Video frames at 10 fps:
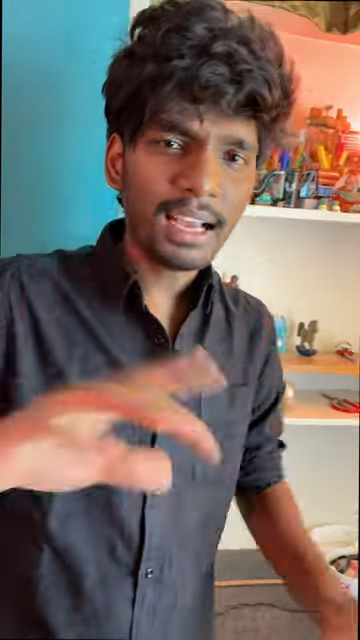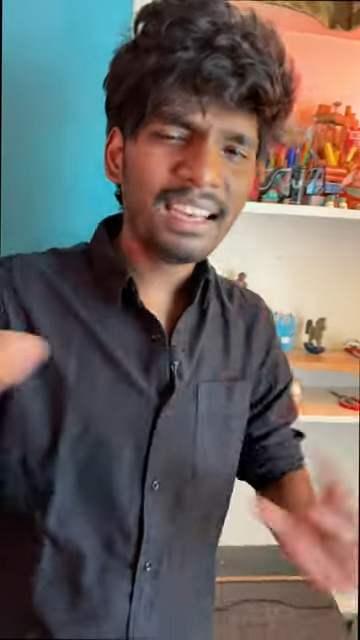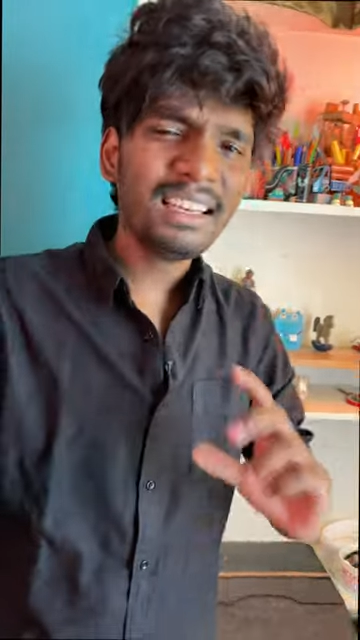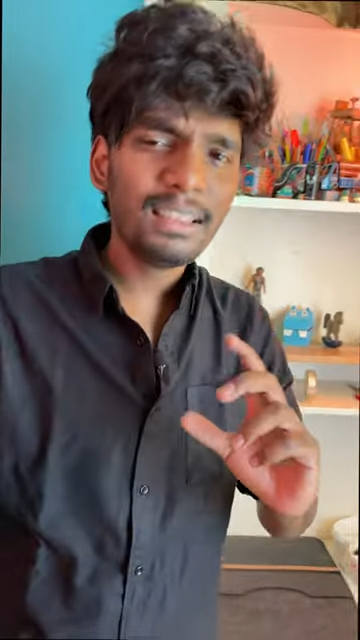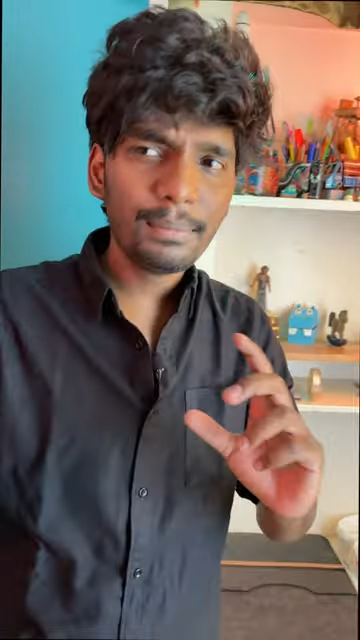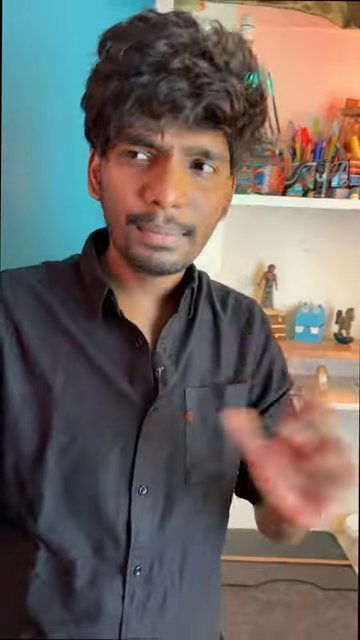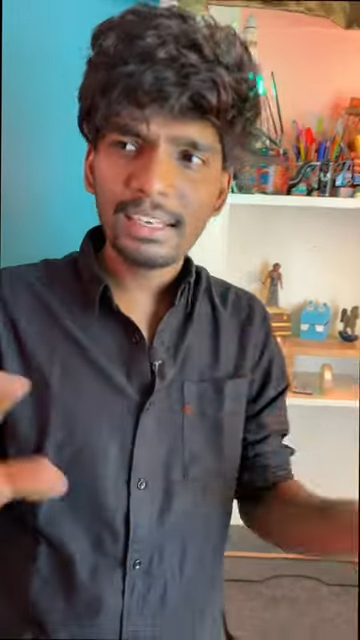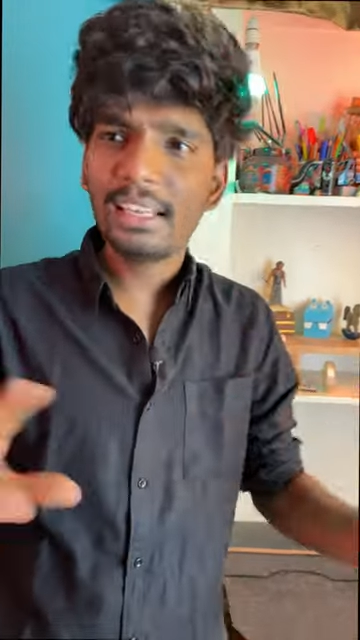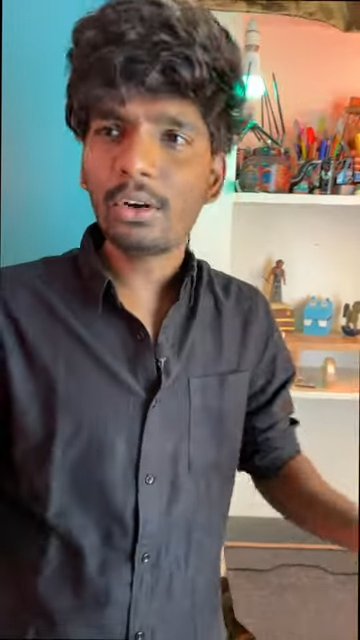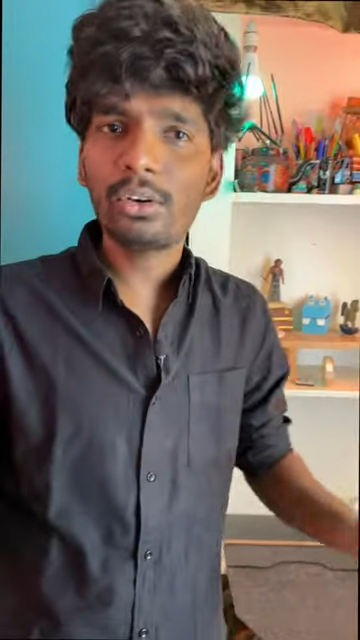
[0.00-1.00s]
కానీ
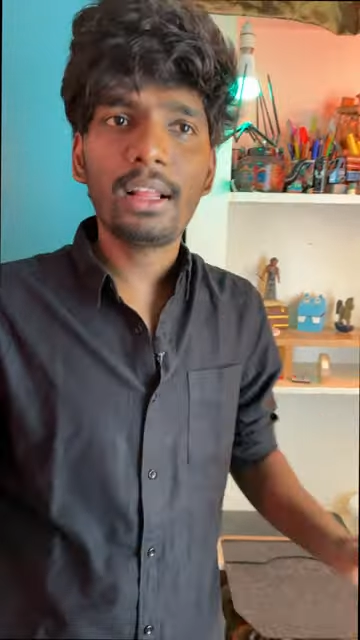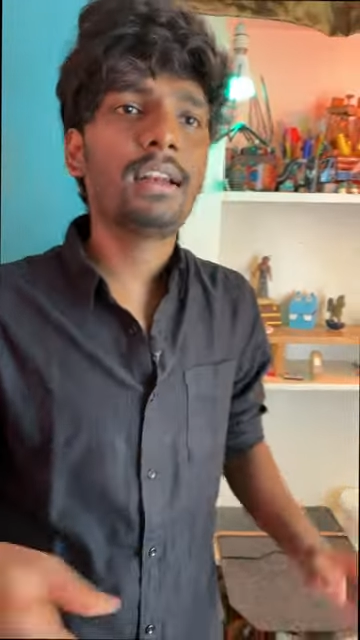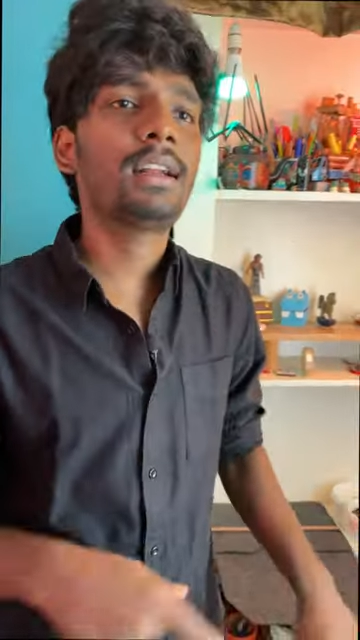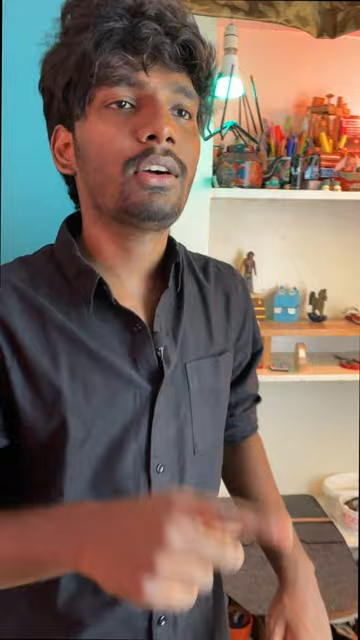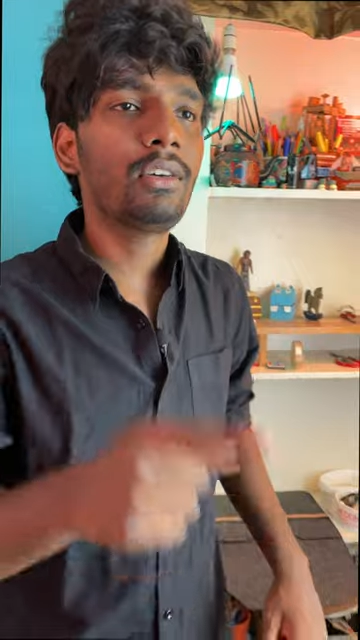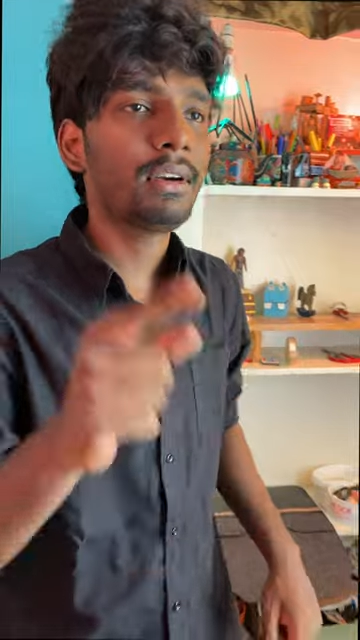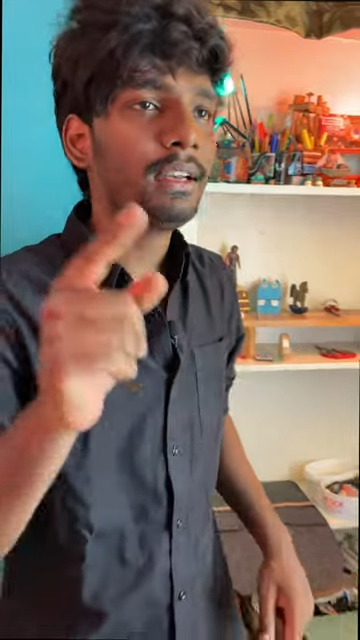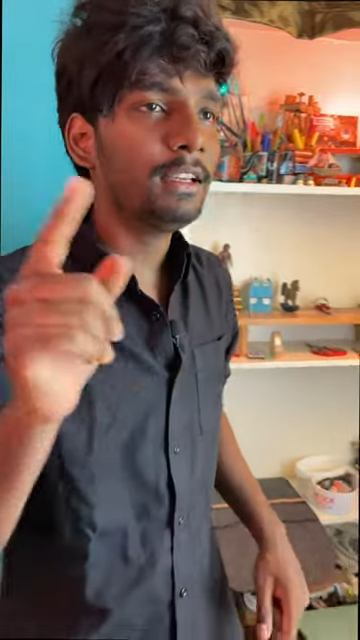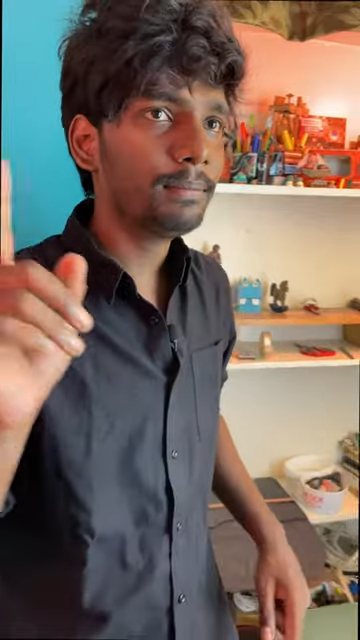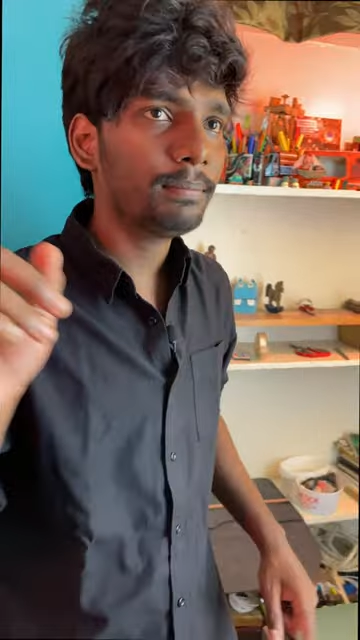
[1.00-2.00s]
మినీగా ఉండాలన్నారు కాబట్టి